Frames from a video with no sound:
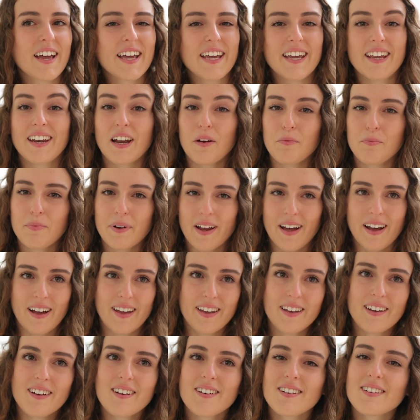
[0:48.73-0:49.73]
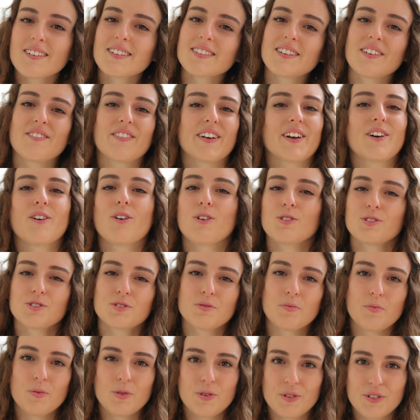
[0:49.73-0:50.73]
ir à praia, que também
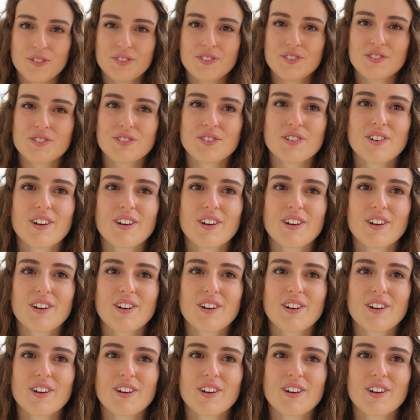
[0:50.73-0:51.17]
gosto muito.